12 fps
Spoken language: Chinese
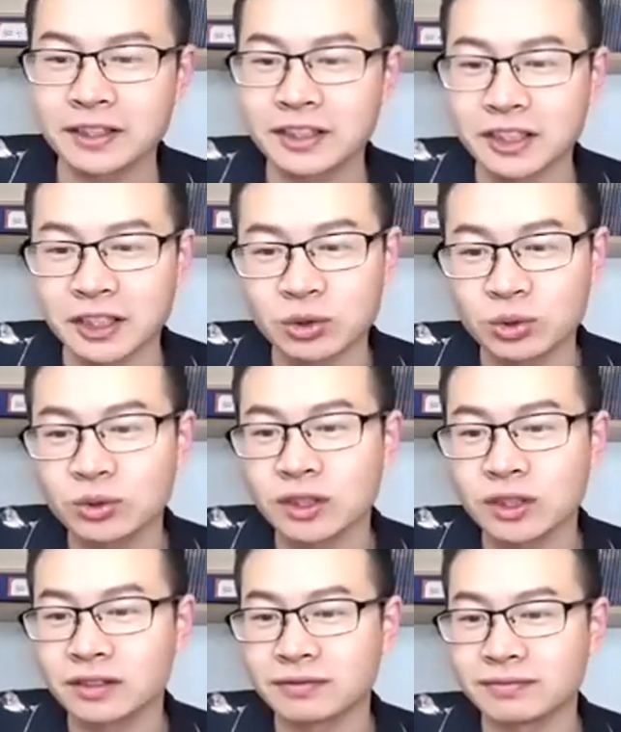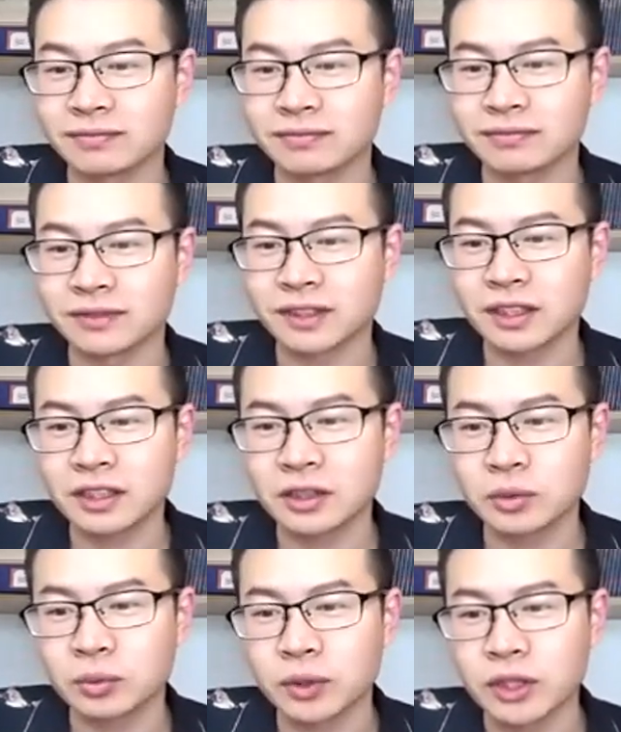杰出的，这个呢
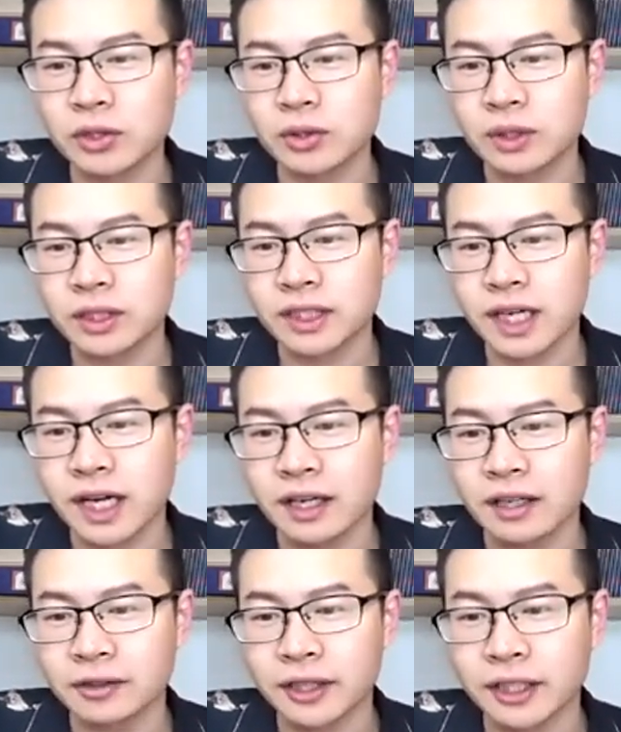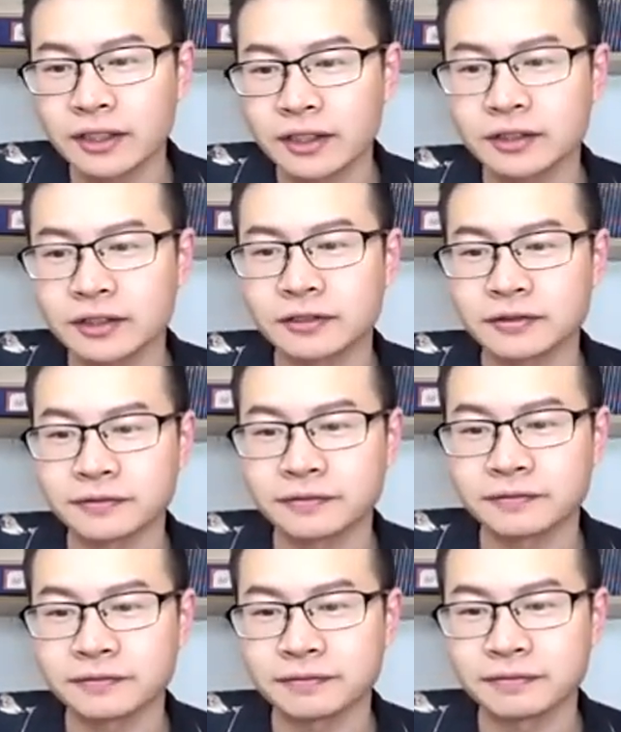是文学家啊，writer，
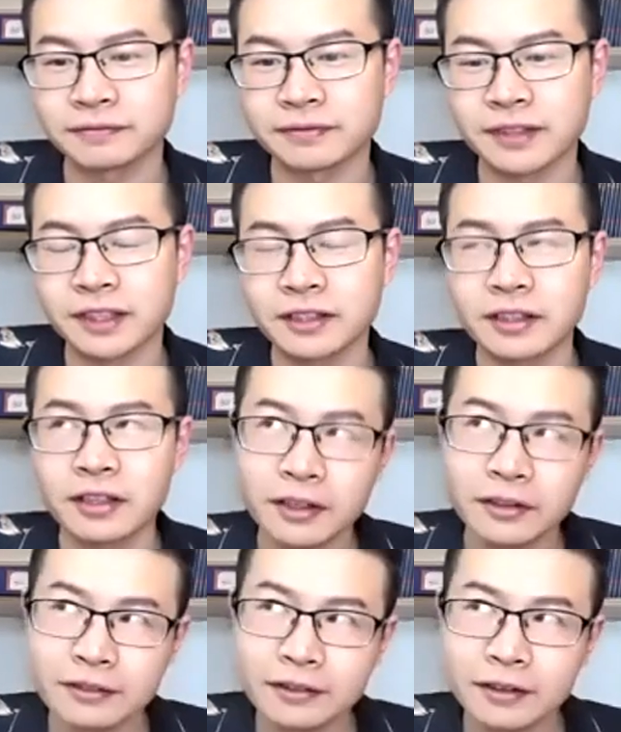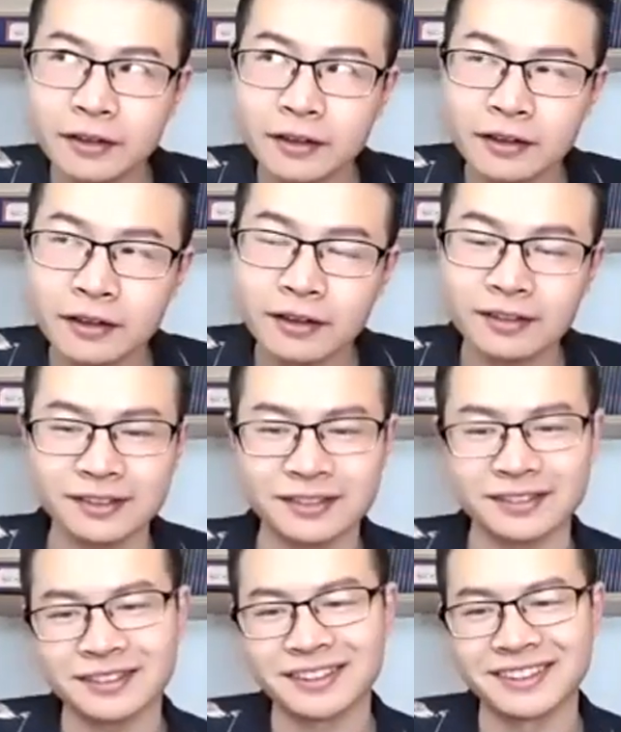嗯，literature
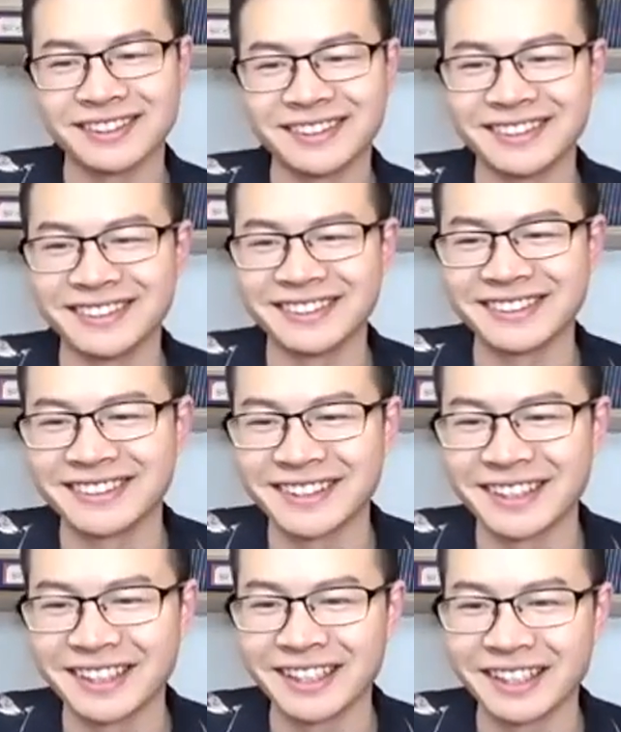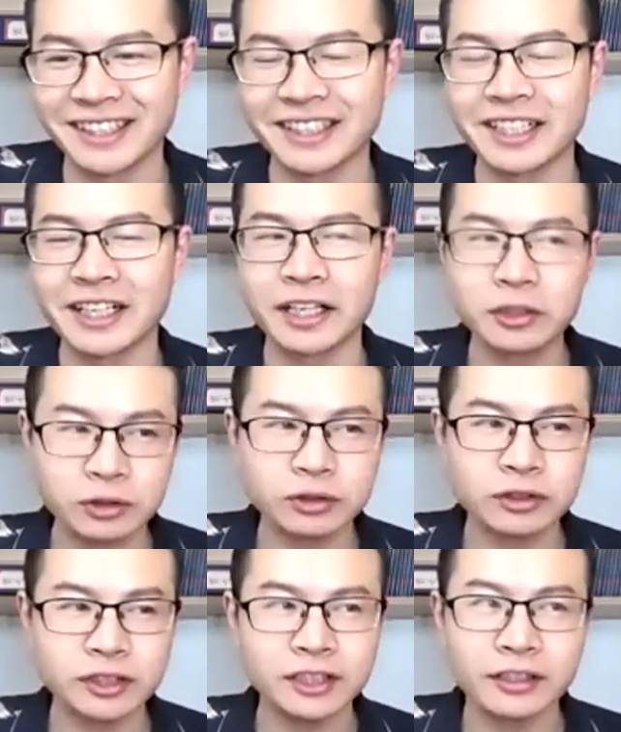
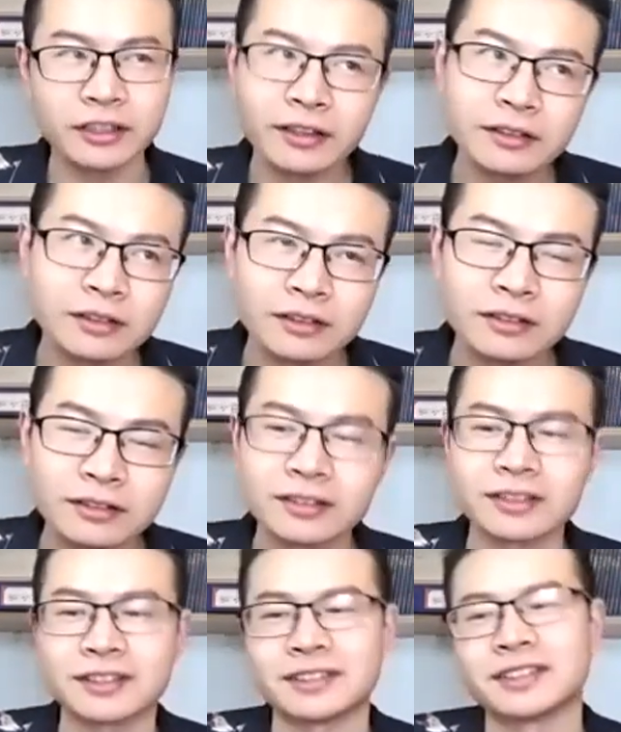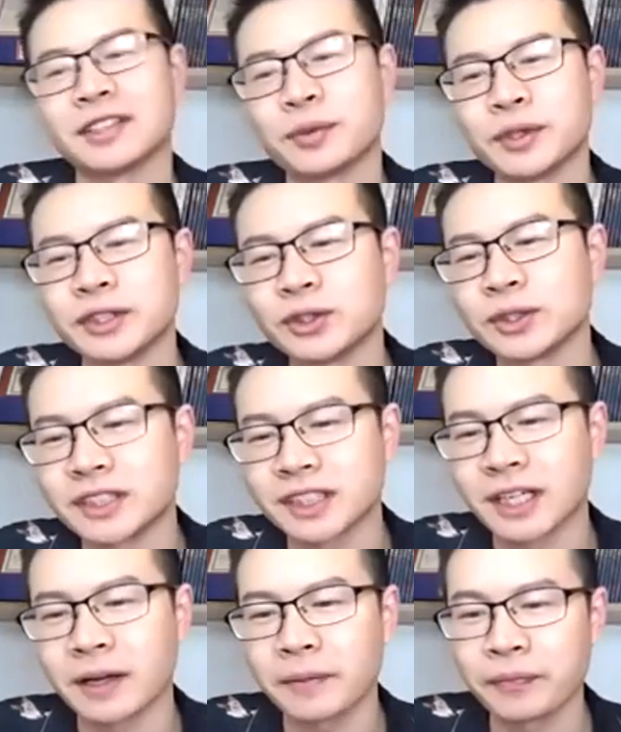啊，literature，literature 啊，文学
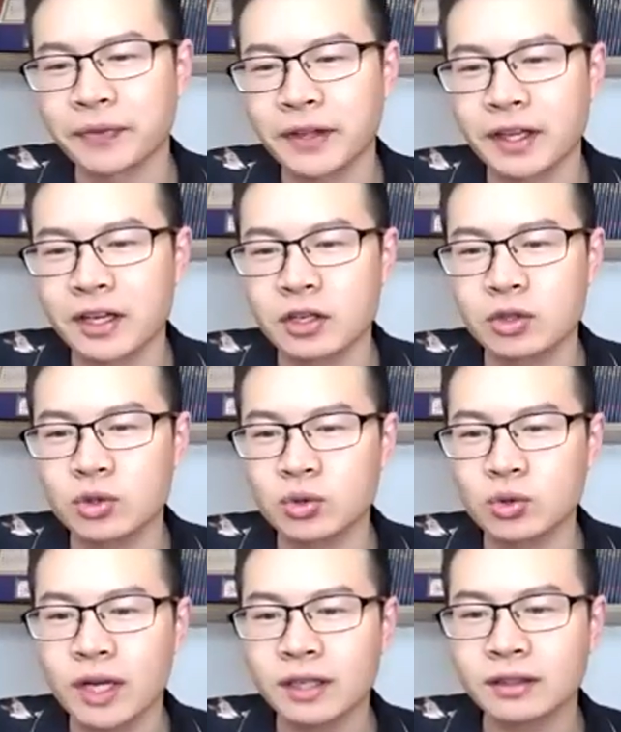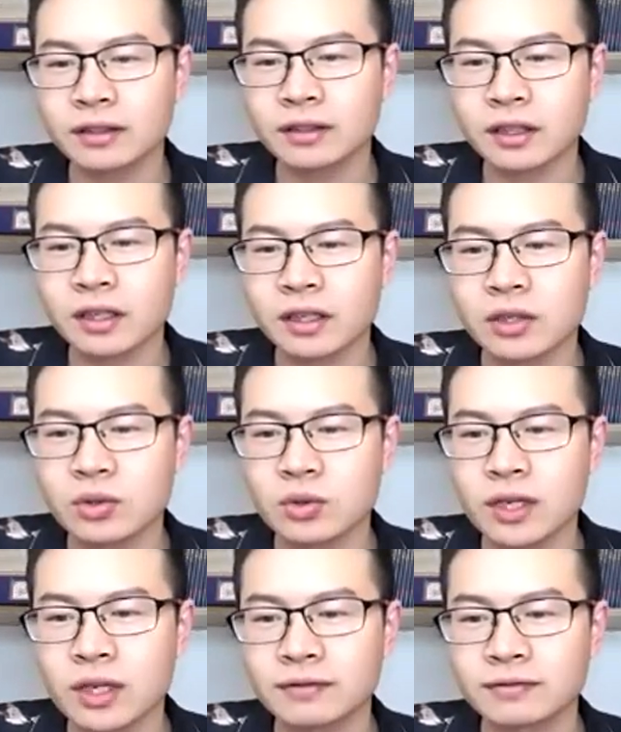家，算啊
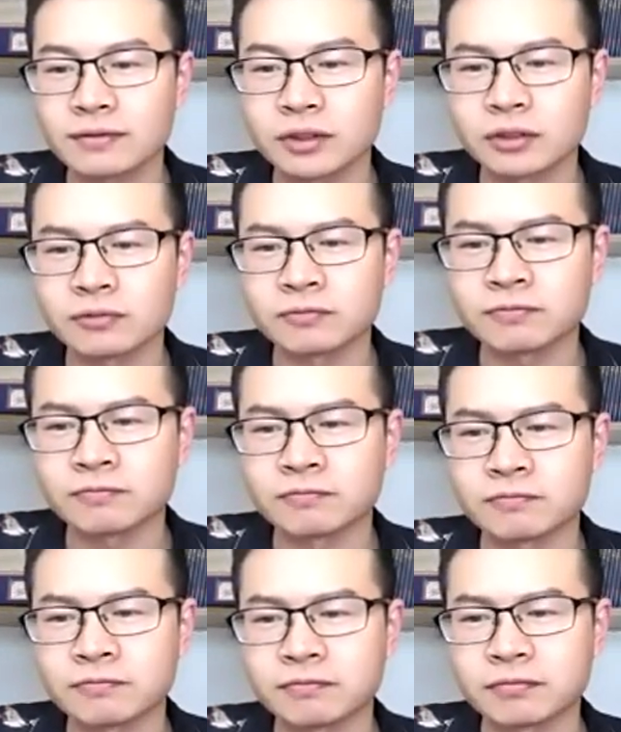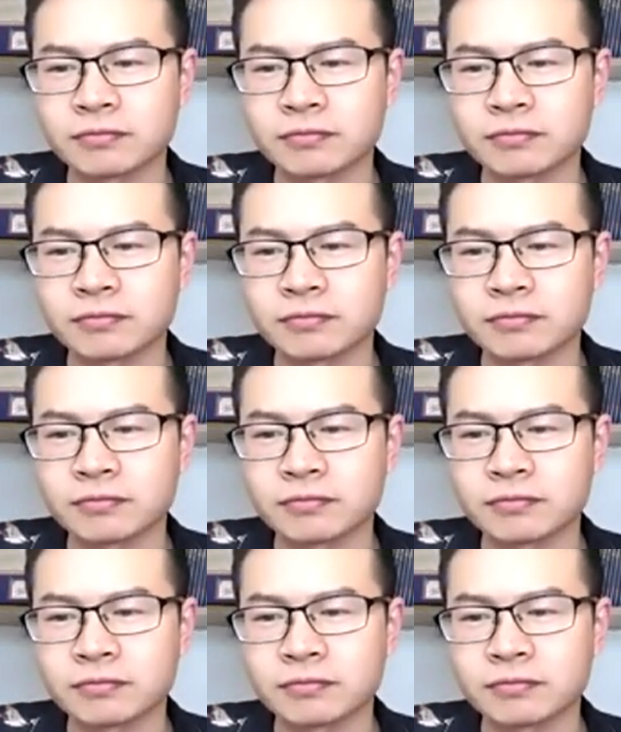算，嗯。